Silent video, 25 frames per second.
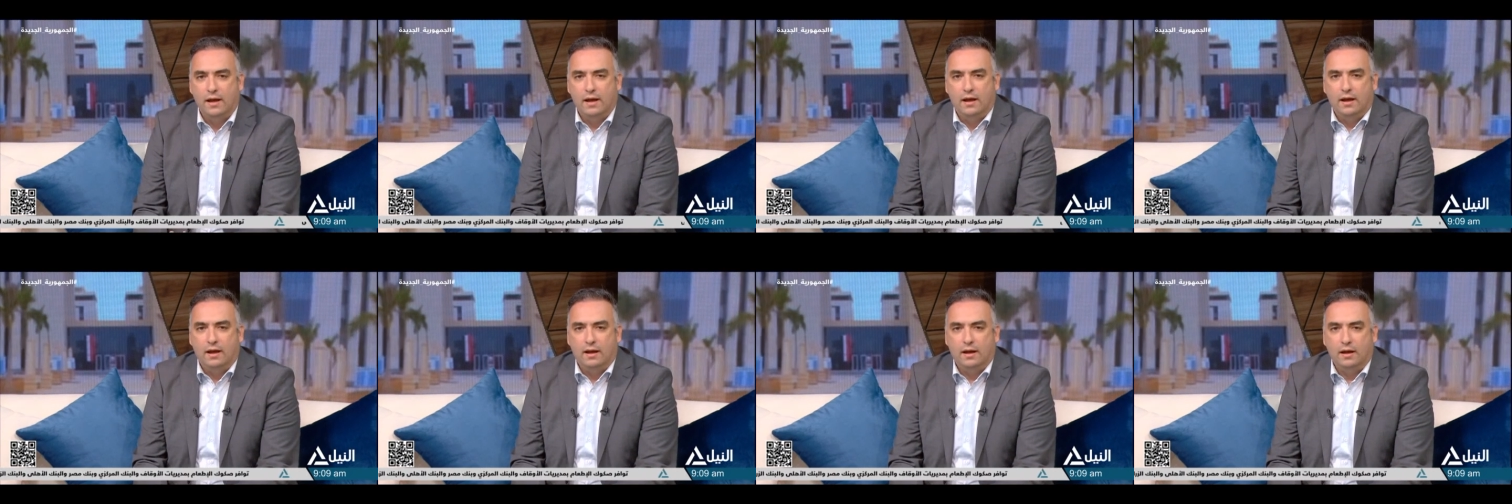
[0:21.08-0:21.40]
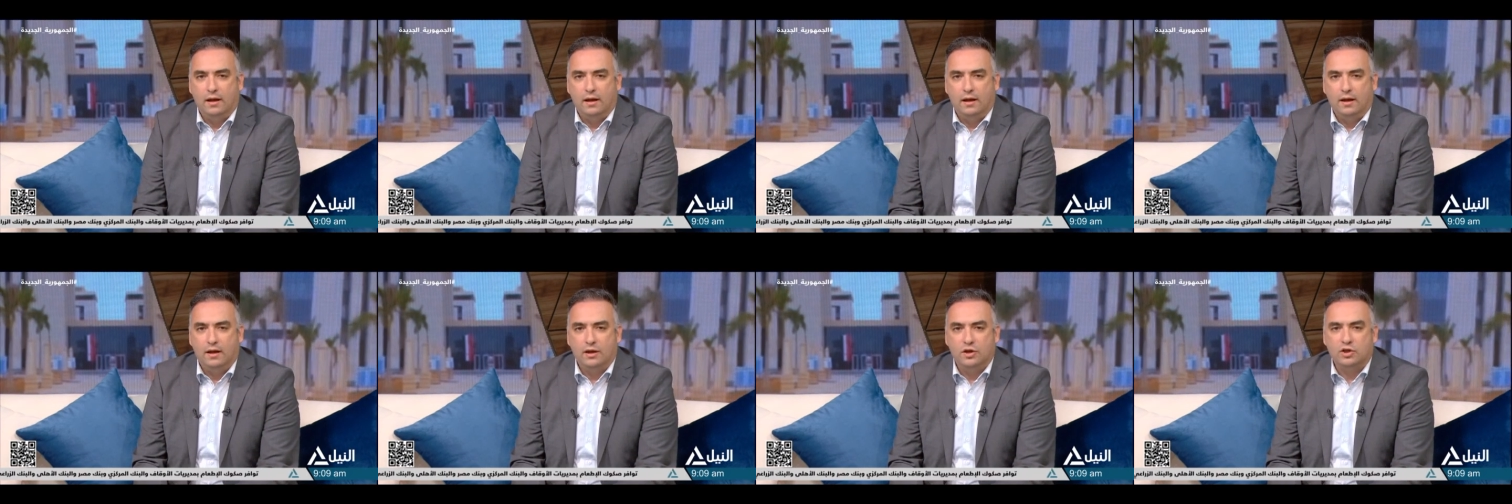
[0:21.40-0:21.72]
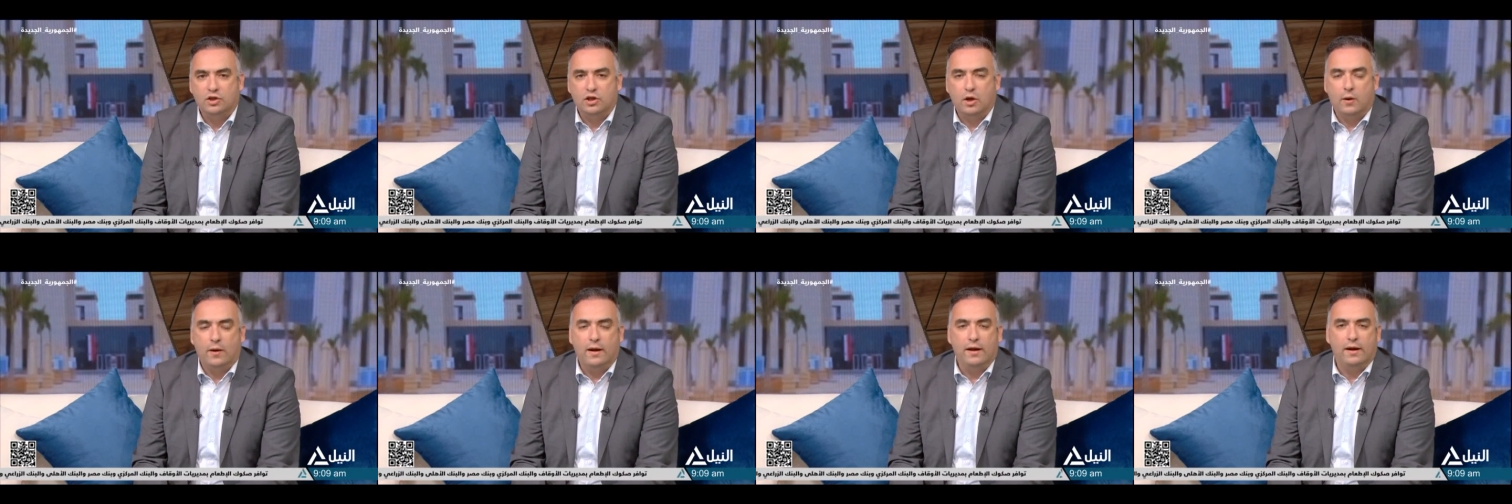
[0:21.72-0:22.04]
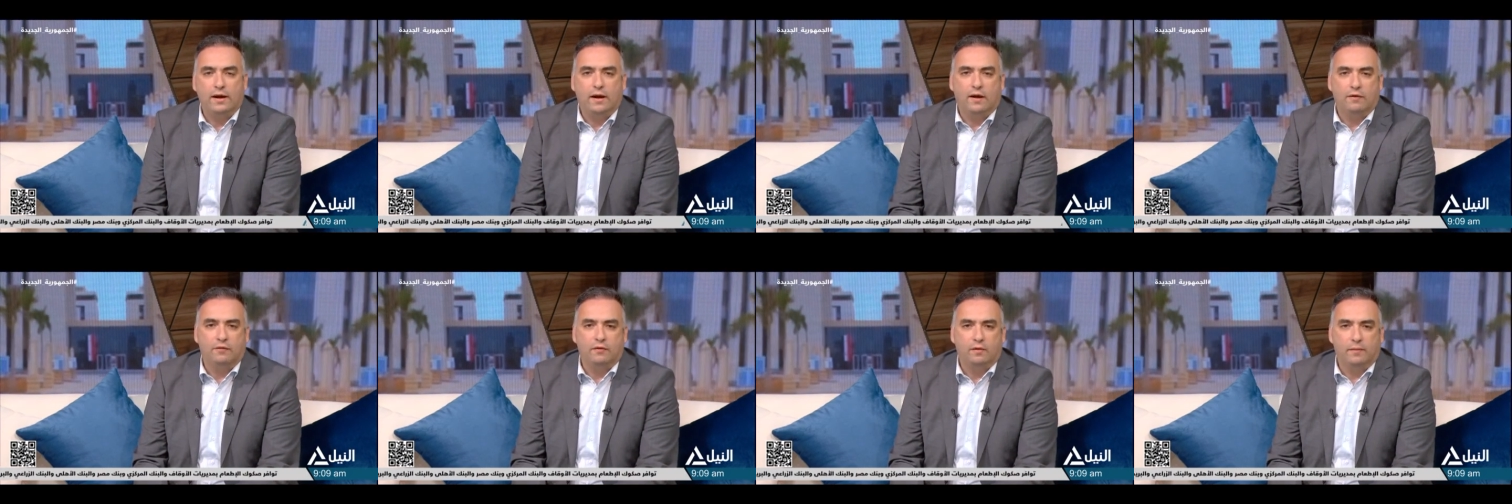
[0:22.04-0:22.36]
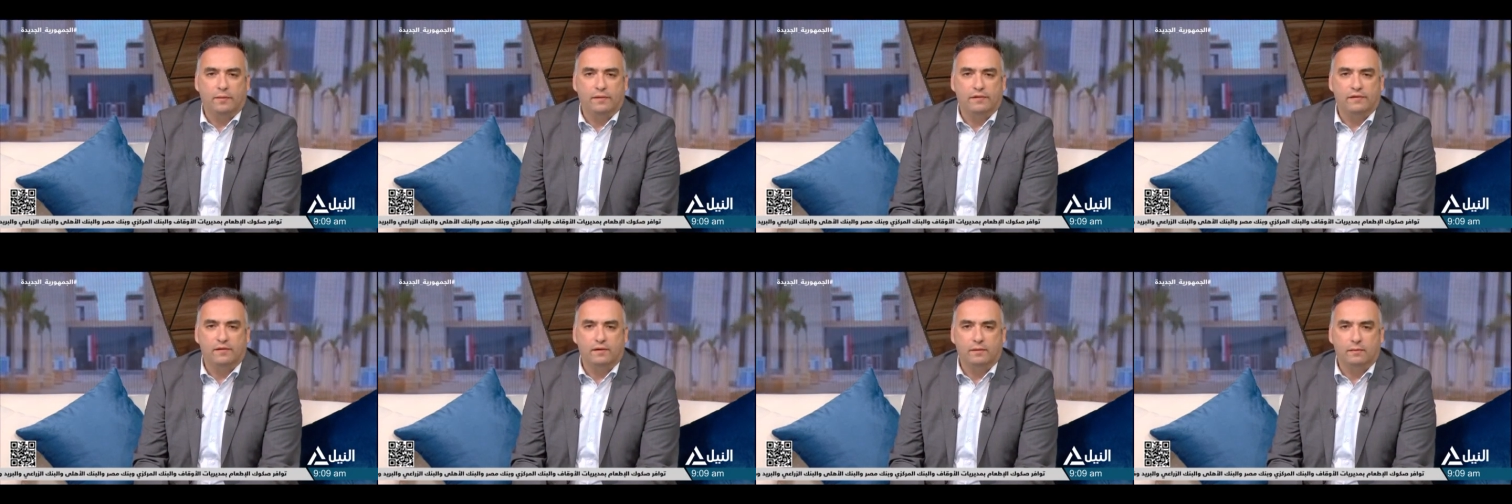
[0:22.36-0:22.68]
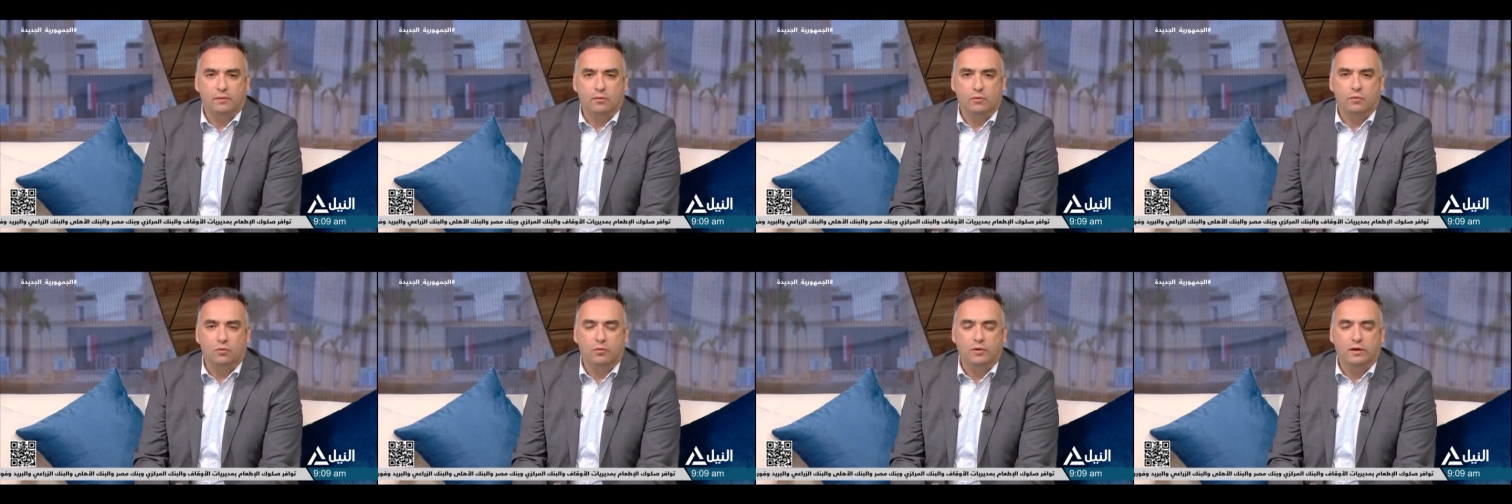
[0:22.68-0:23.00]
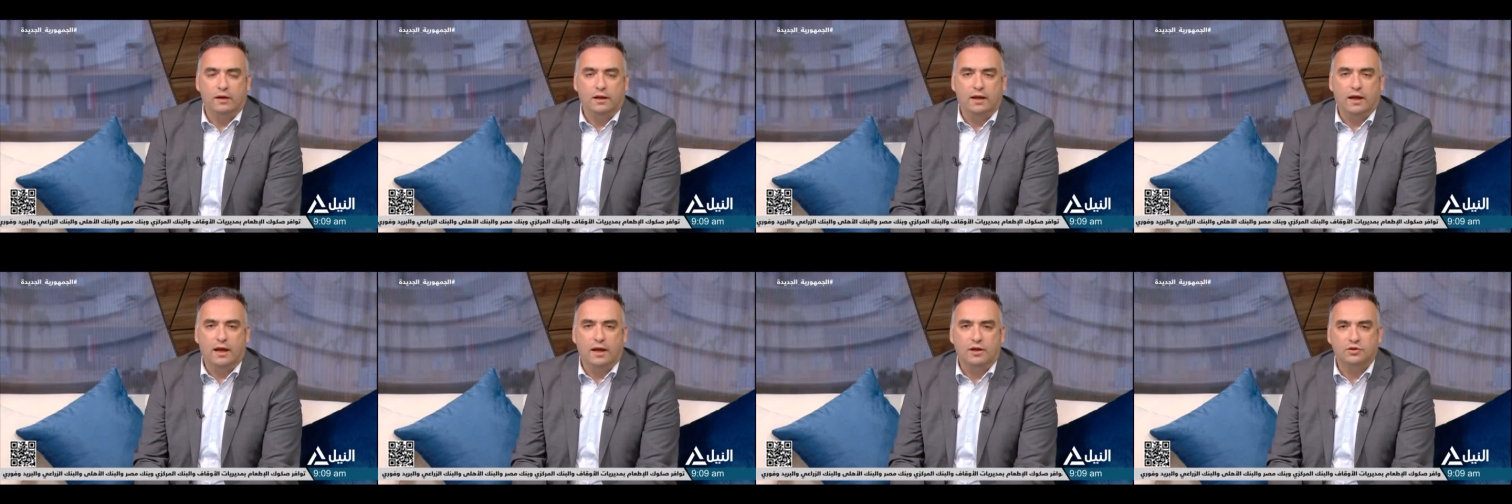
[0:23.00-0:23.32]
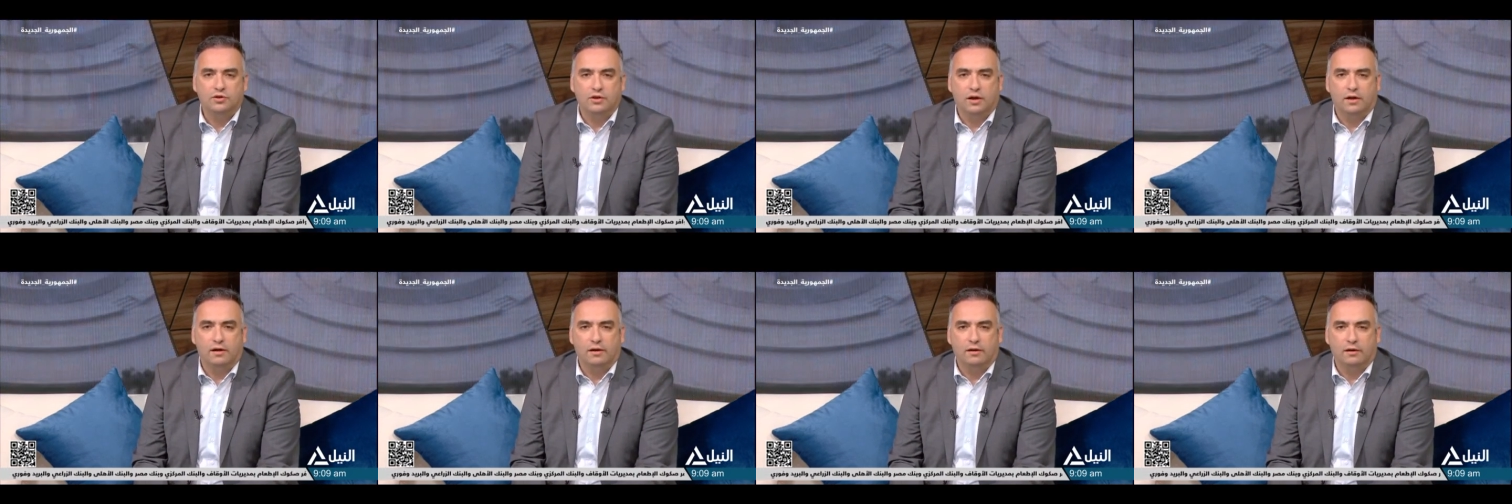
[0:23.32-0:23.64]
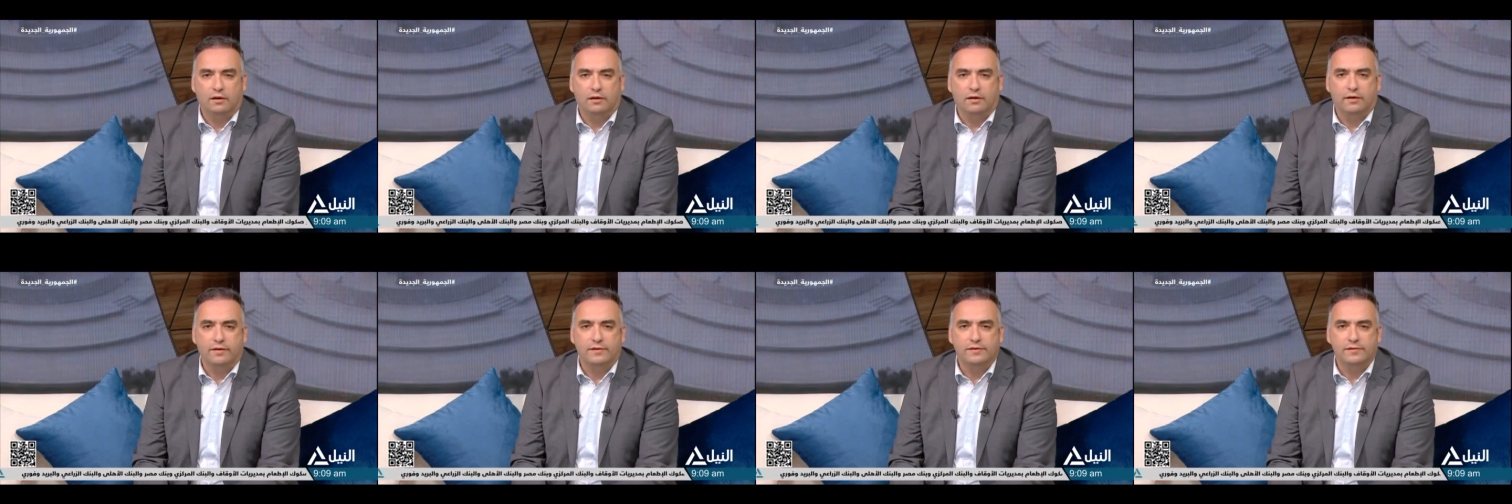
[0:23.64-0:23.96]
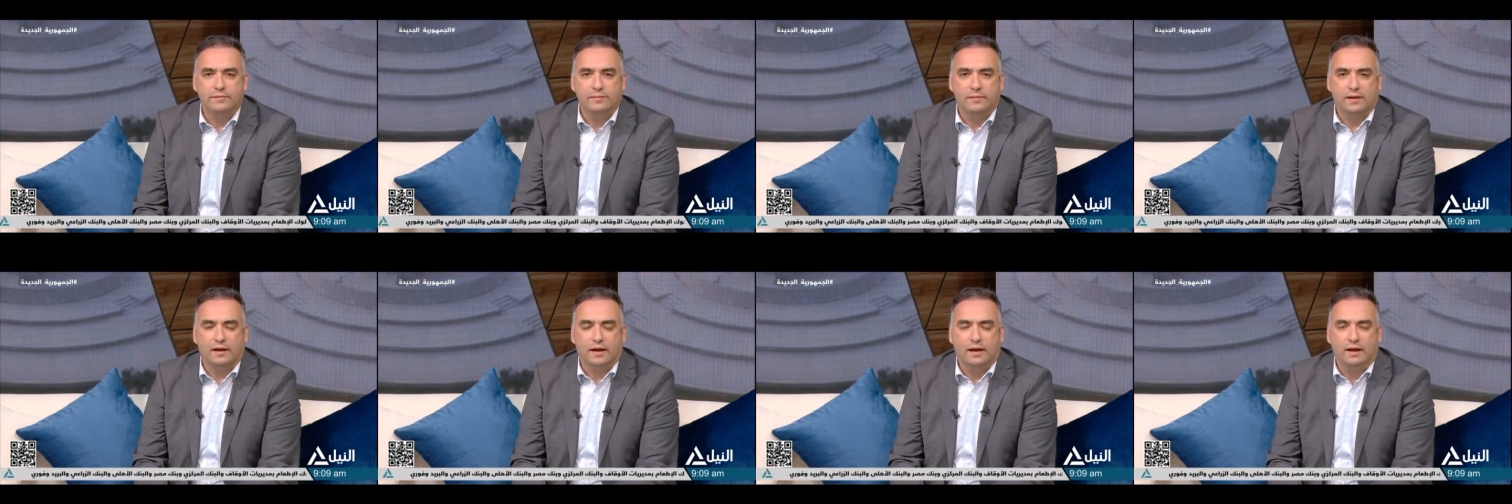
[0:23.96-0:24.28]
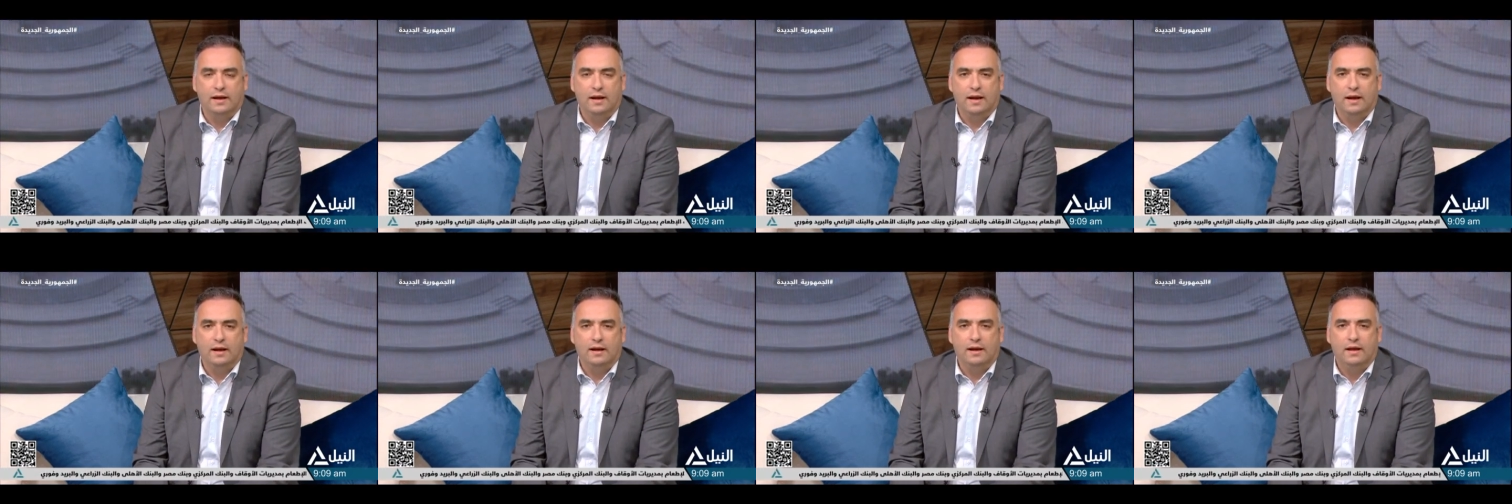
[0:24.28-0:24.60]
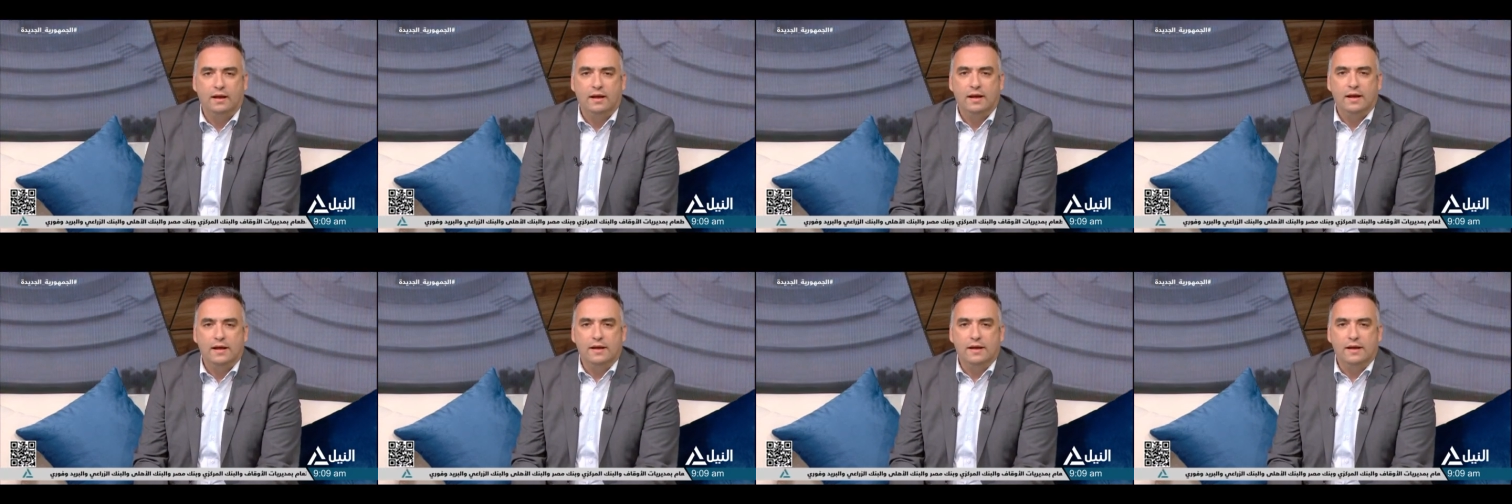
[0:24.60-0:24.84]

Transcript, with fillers: آه، الشوارع في مصر بيكون ليها شكل خاص من خلال